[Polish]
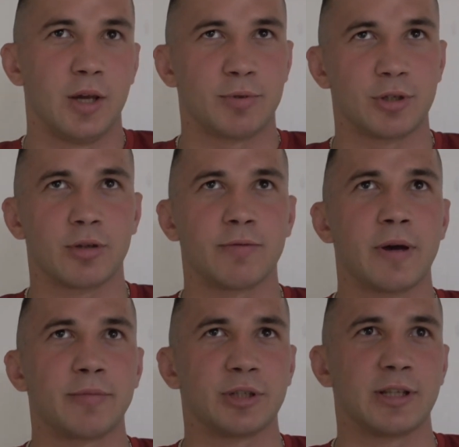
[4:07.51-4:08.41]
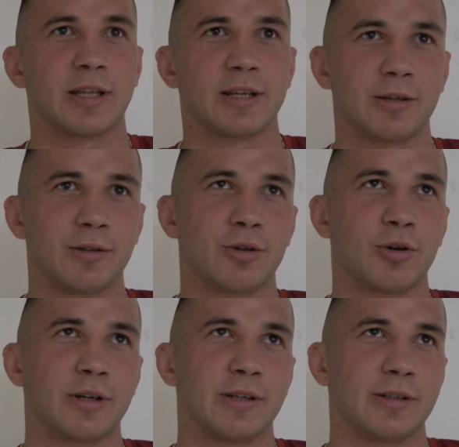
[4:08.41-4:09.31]
przygotowywałem się na taki
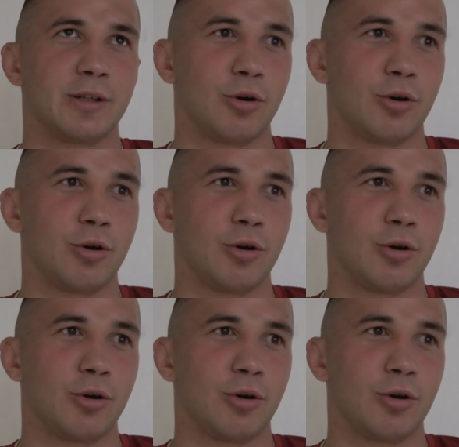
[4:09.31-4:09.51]
trochę